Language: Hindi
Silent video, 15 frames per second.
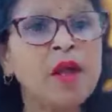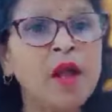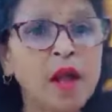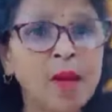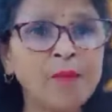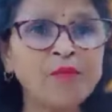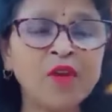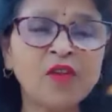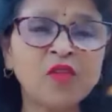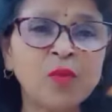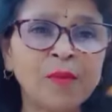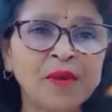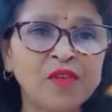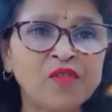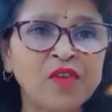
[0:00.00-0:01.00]
आप चाहे
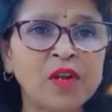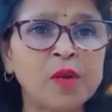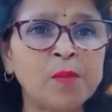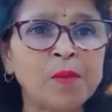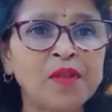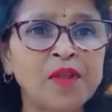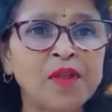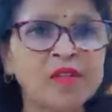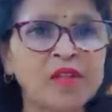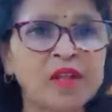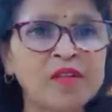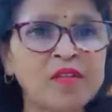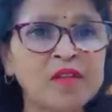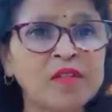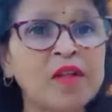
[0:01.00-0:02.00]
तो मेरे चैनल पर जाकर
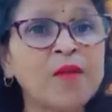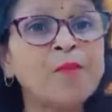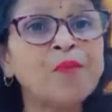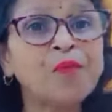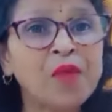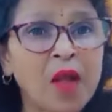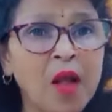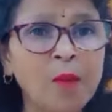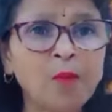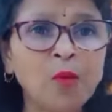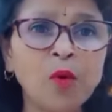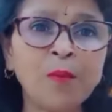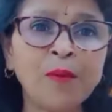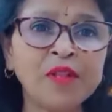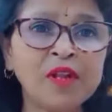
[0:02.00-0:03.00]
देख सकते हैं
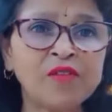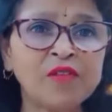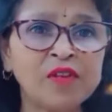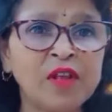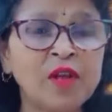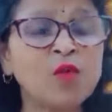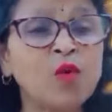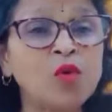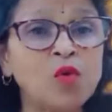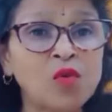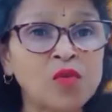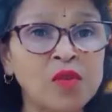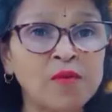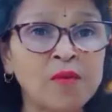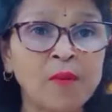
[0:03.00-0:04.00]
आपको पता चल जाए कौन
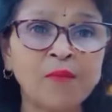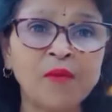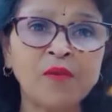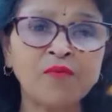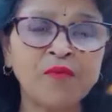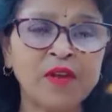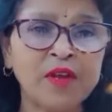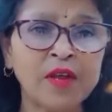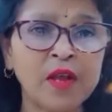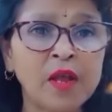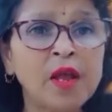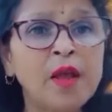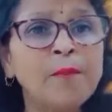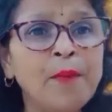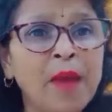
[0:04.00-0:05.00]
कौन सी वेबसाइट फेक है
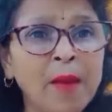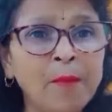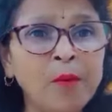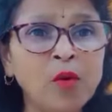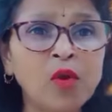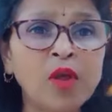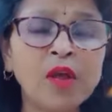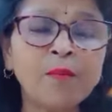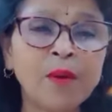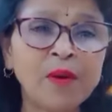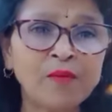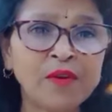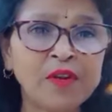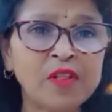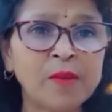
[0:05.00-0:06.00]
मैं आप लोगों को एक
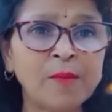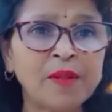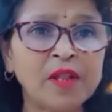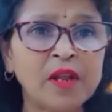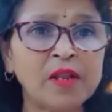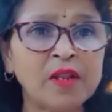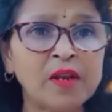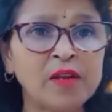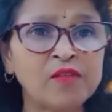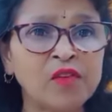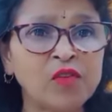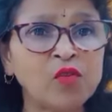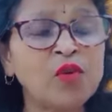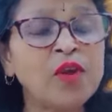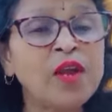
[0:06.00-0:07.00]
बार फिर से बता देना
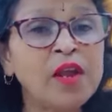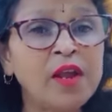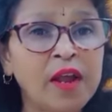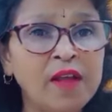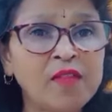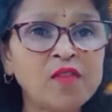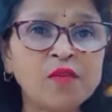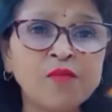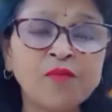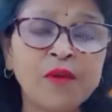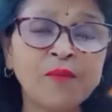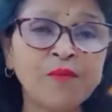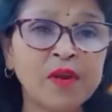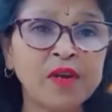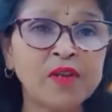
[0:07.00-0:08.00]
चाहती हूँ ऐसी
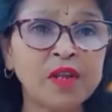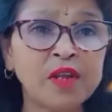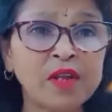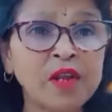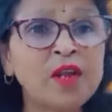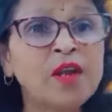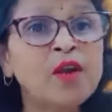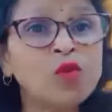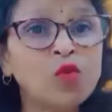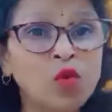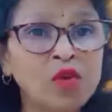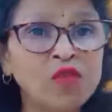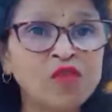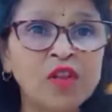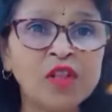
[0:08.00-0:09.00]
वेबसाइट देख के
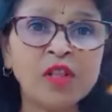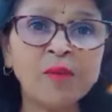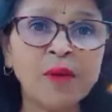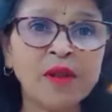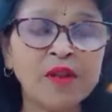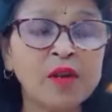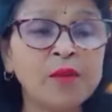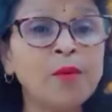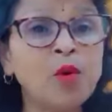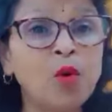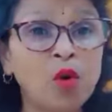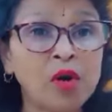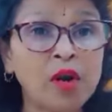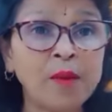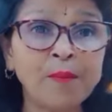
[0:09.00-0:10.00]
तुरंत जल्दीबाजी में
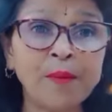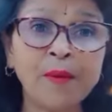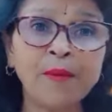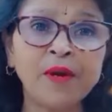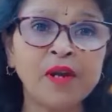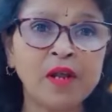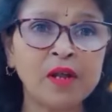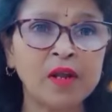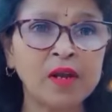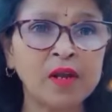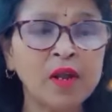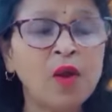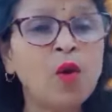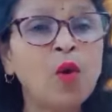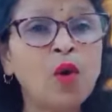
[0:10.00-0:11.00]
ऑनलाइन पेमेंट ना करें
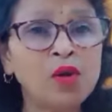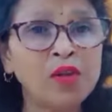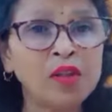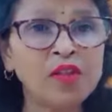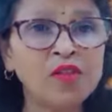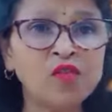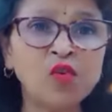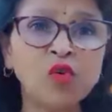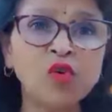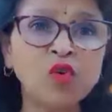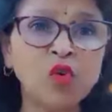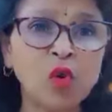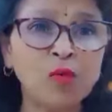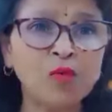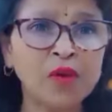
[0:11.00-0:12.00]
और यदि सी
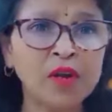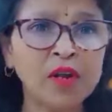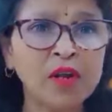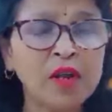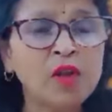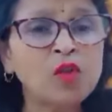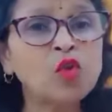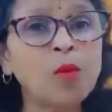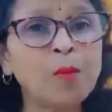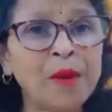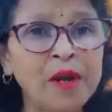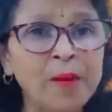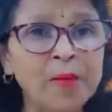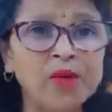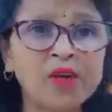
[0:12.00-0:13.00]
का ऑप्शन है तो
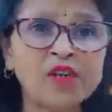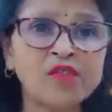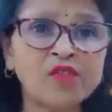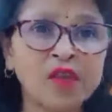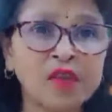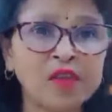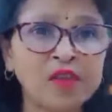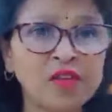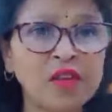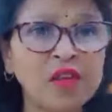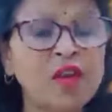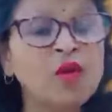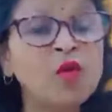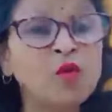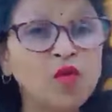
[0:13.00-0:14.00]
पहले प्रोडक्ट चेक कीजिए
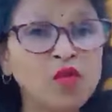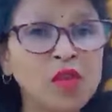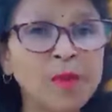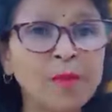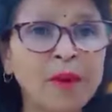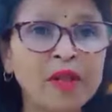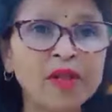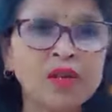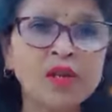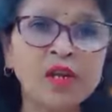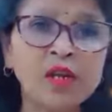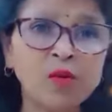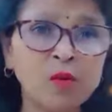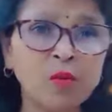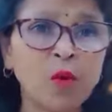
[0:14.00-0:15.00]
उसके बाद ही
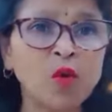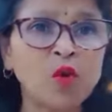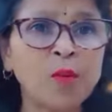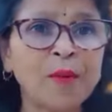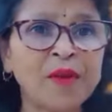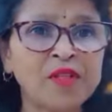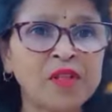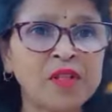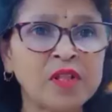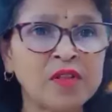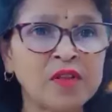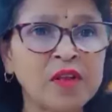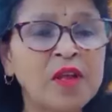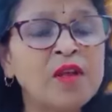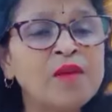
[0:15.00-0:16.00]
डिलीवरी बॉय को पैसे
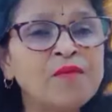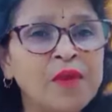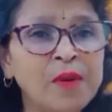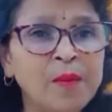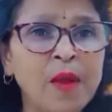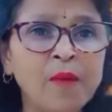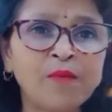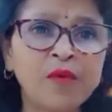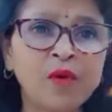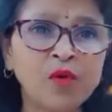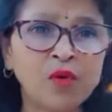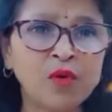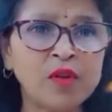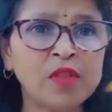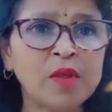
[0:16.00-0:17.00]
दीजिए फिर भी आप
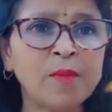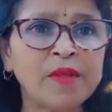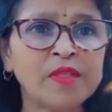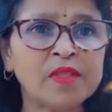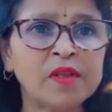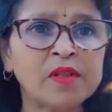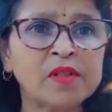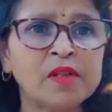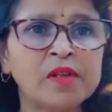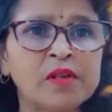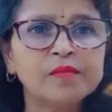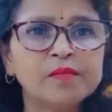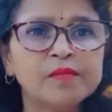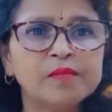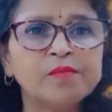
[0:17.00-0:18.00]
फ्रॉड होने से बच सकते
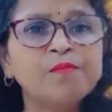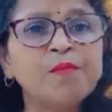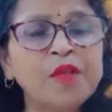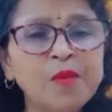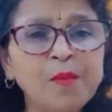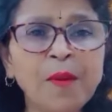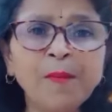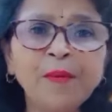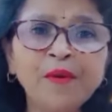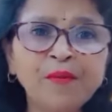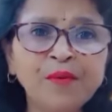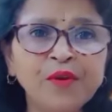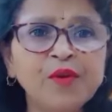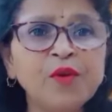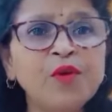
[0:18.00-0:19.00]
हैं बस मैं अपनी
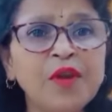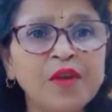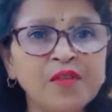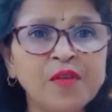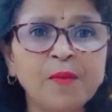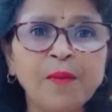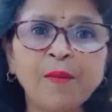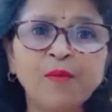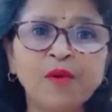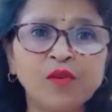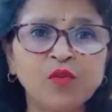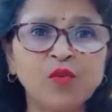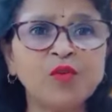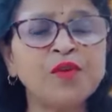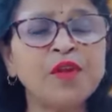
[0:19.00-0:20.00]
वीडियो यहीं समाप्त
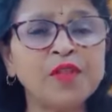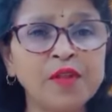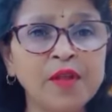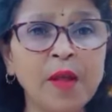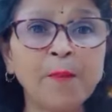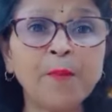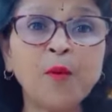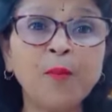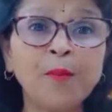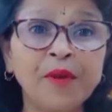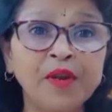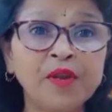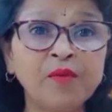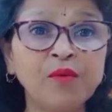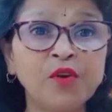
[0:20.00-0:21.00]
करती हूँ यदि आपको
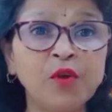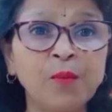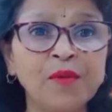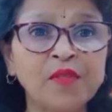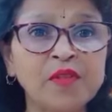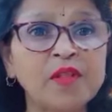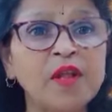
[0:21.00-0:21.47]
मेरी वीडियो पसंद